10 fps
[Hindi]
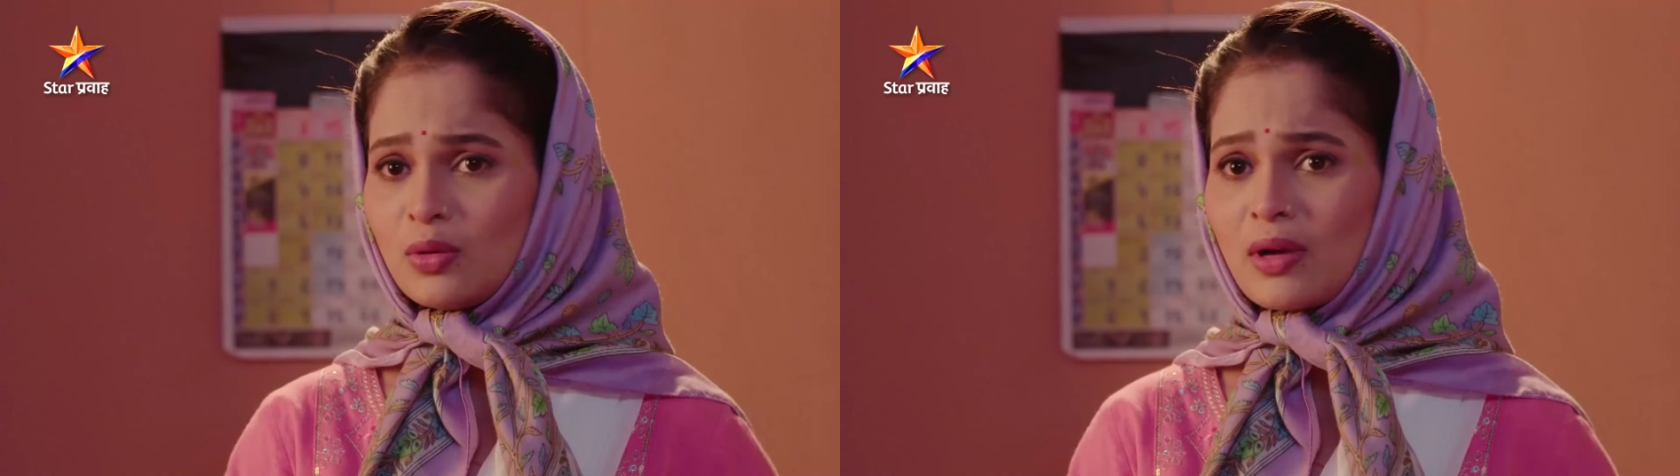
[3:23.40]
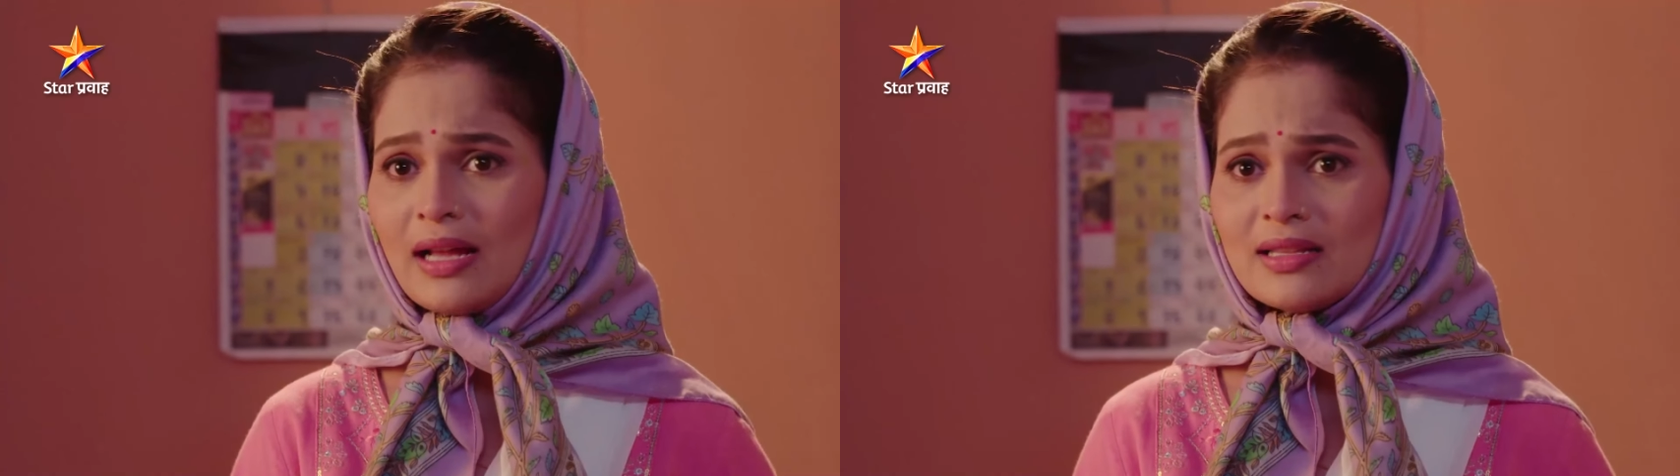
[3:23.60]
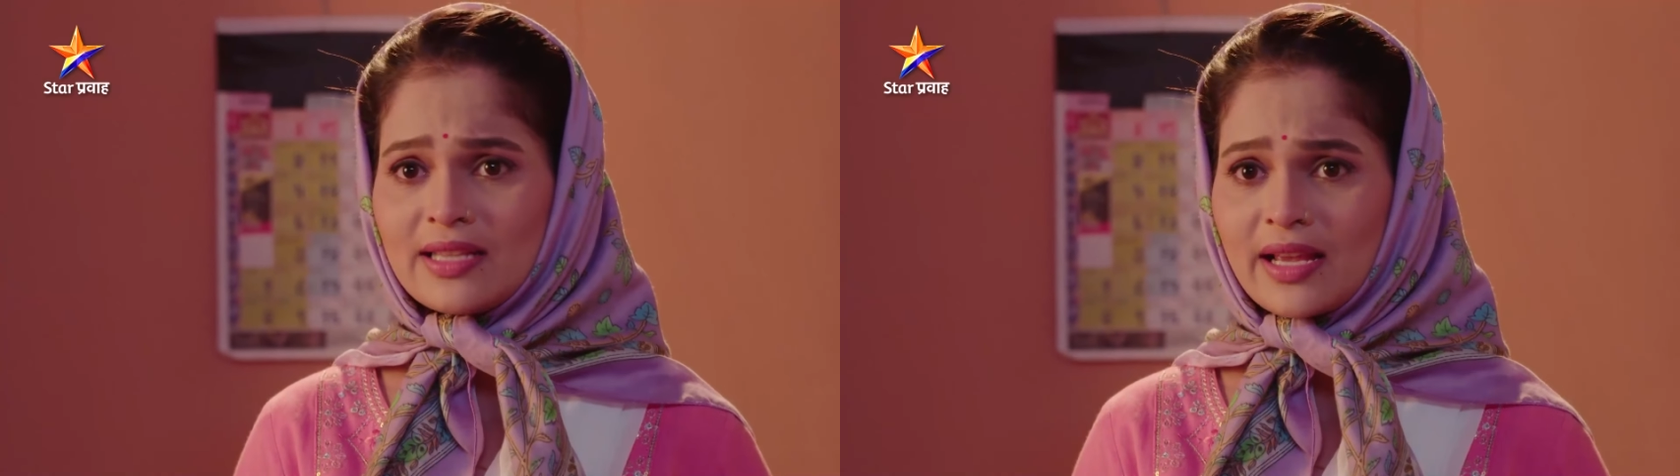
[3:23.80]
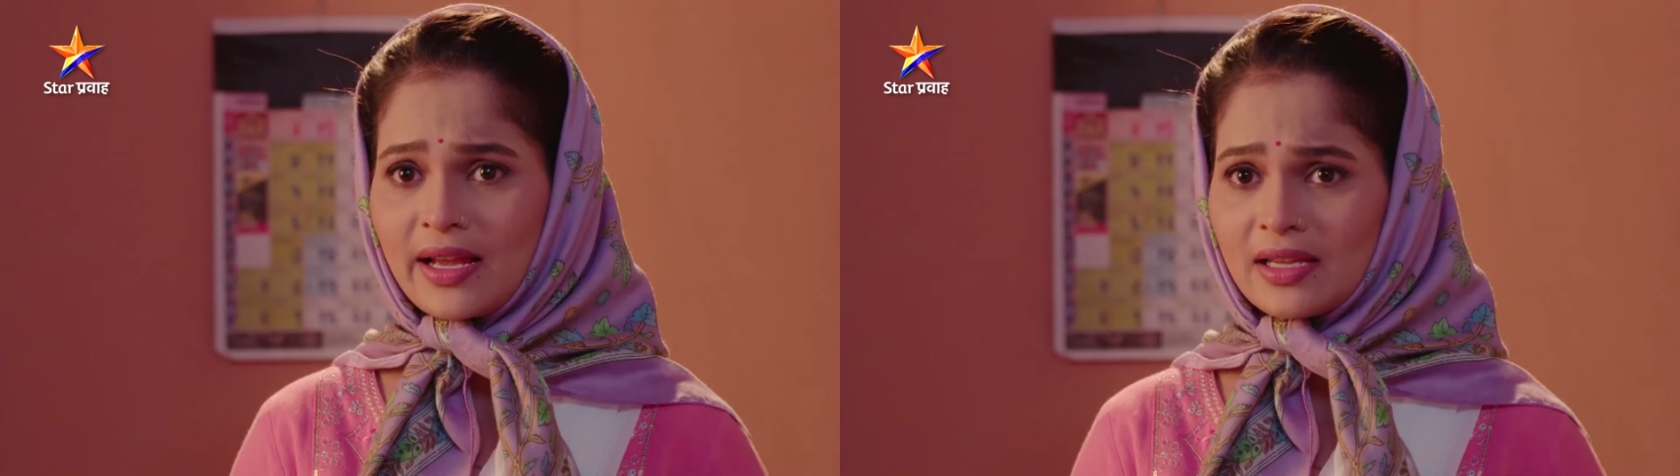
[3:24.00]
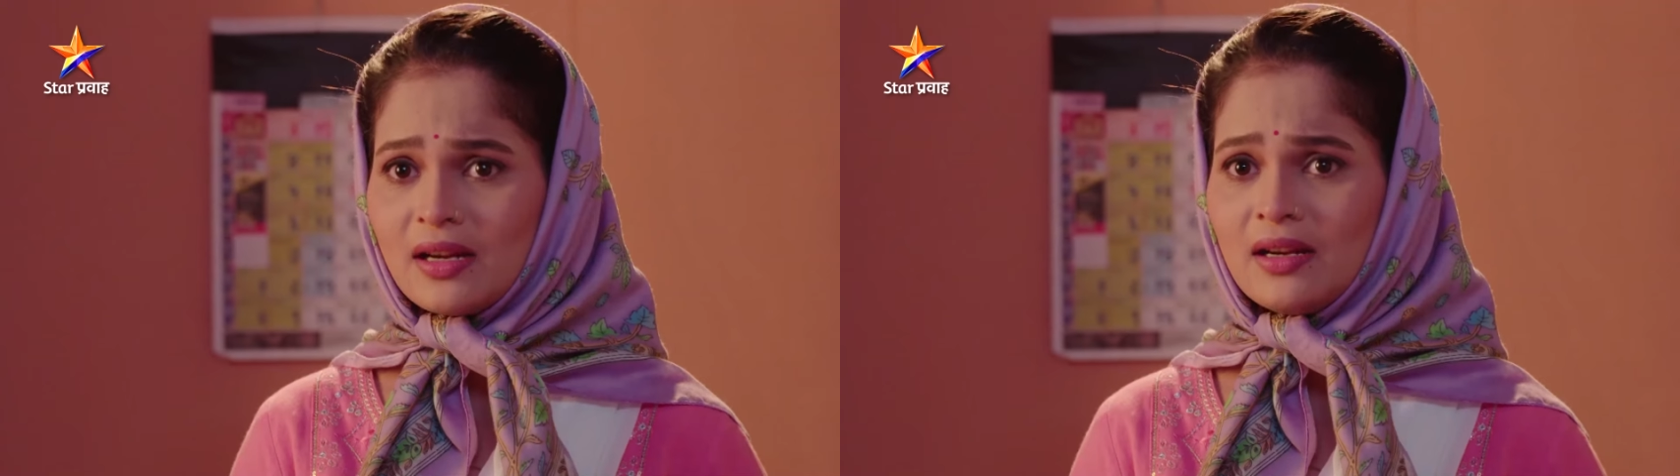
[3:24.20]
तो काल जे
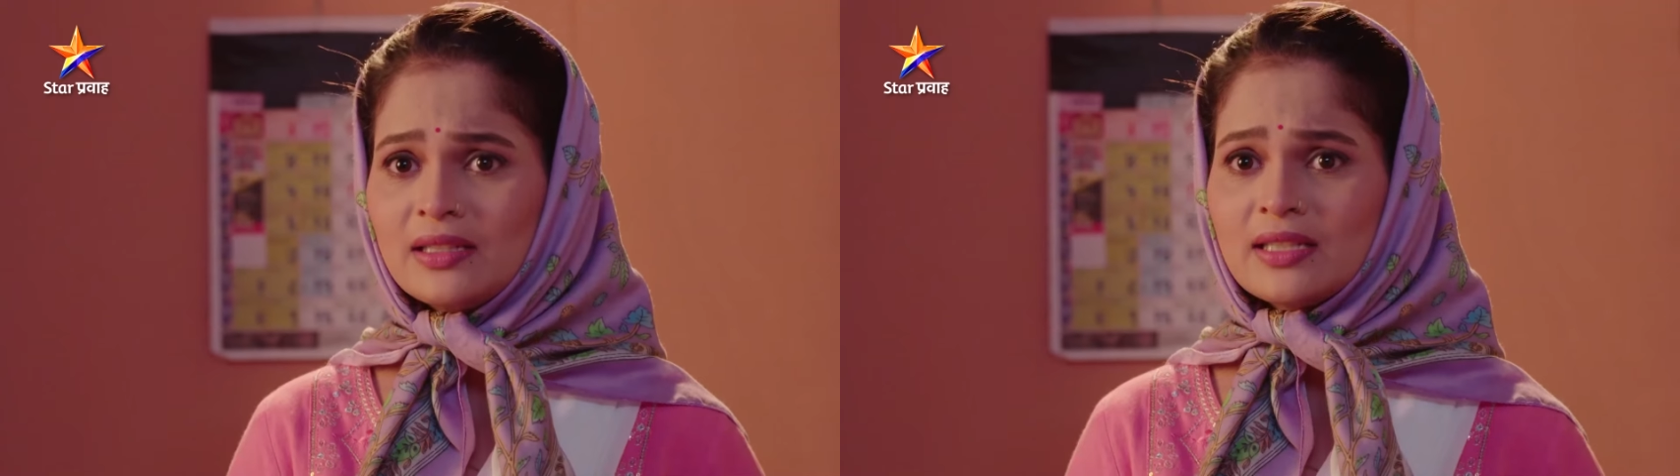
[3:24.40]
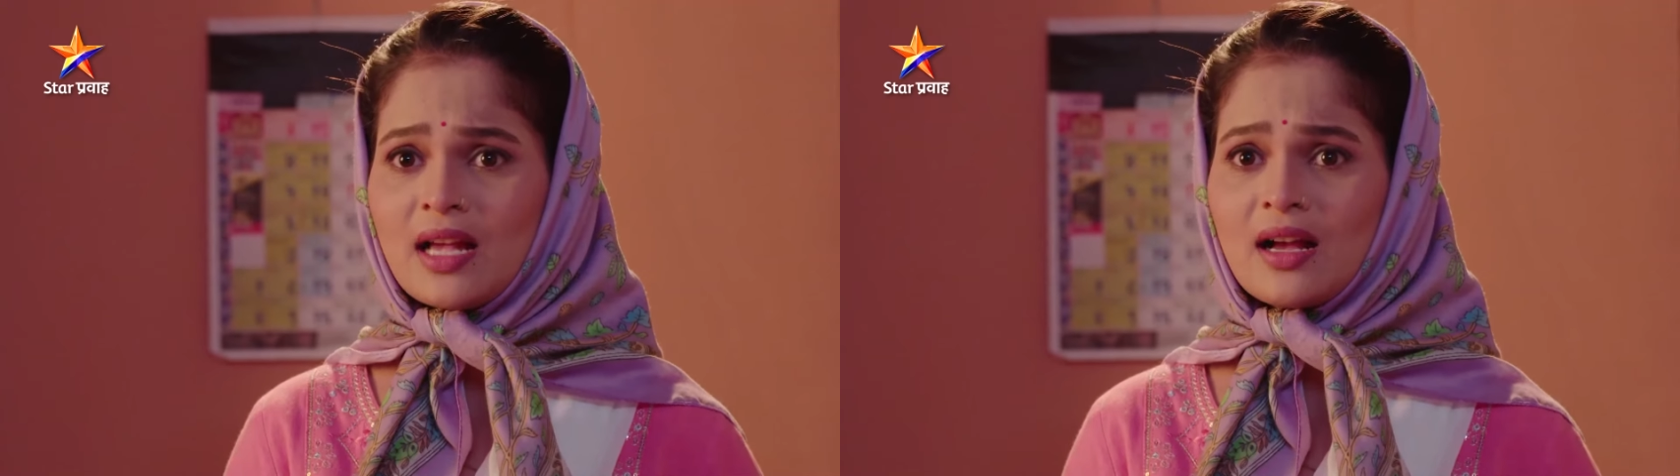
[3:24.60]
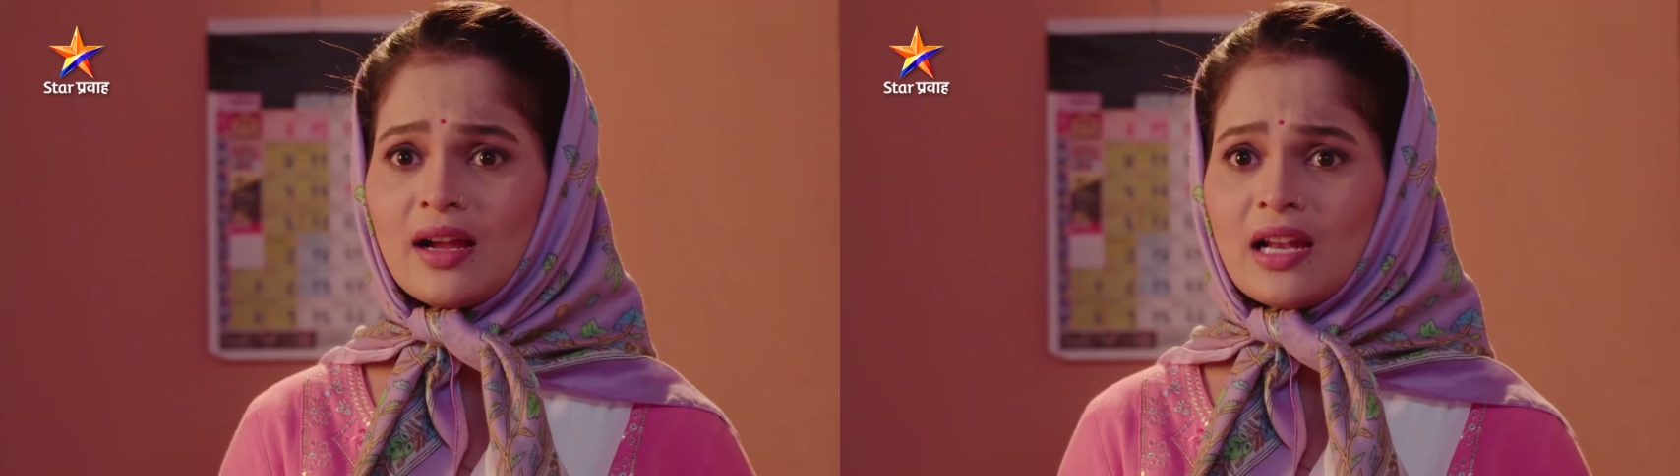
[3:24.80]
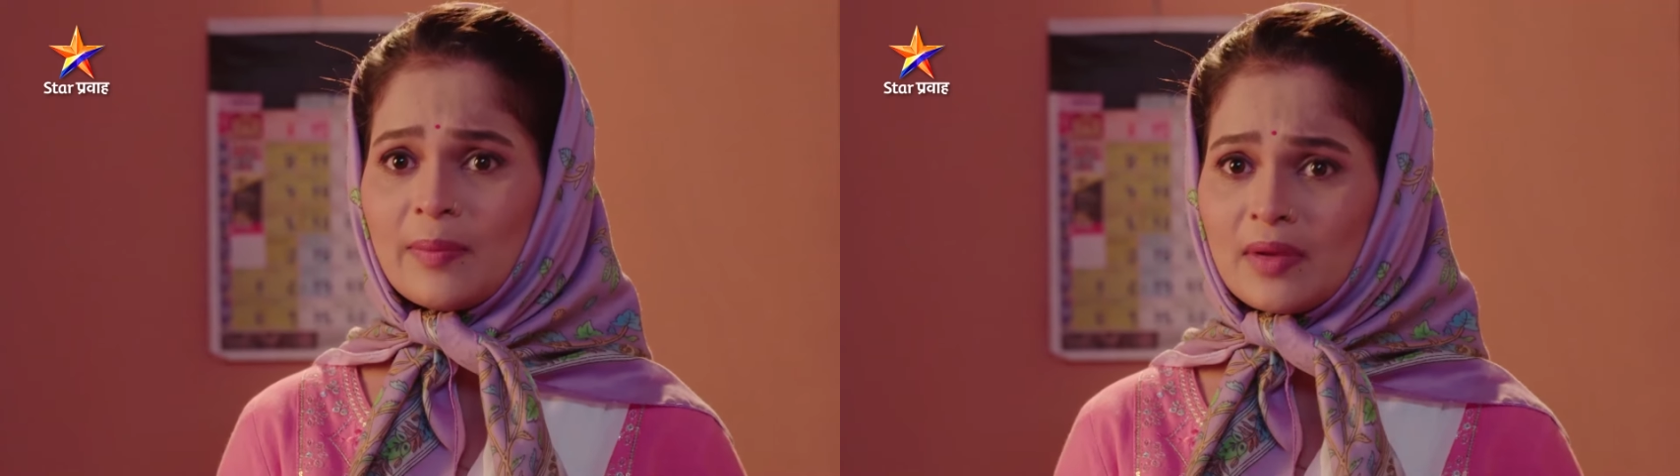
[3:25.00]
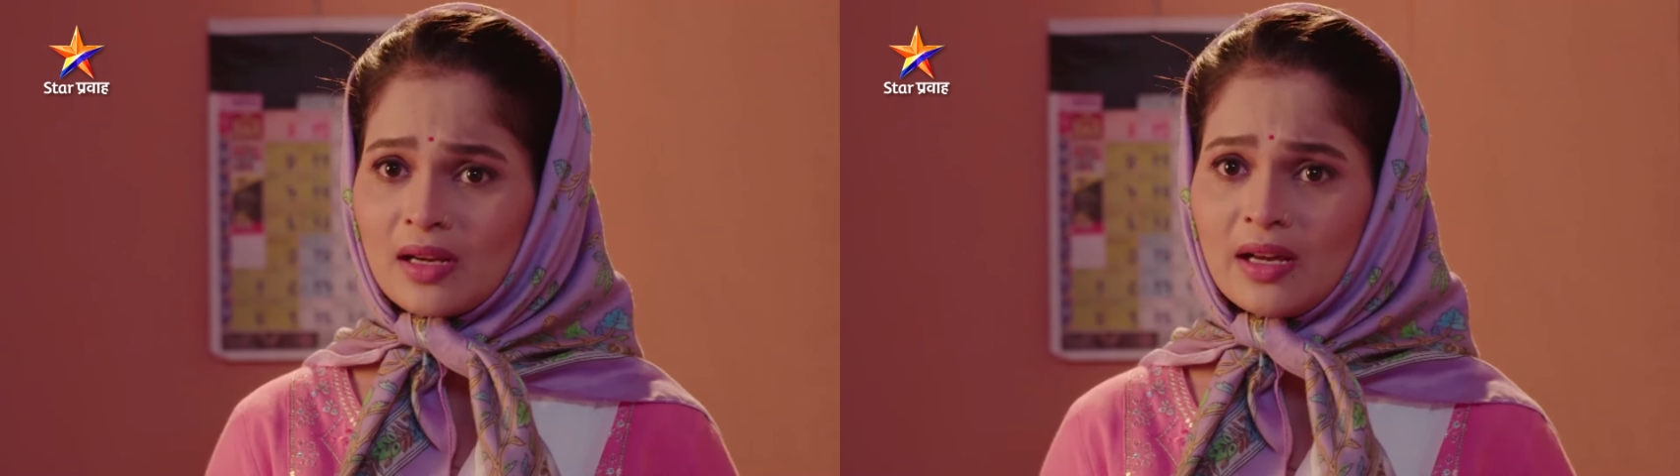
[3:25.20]
काही घडले ते सांगायला आपल्या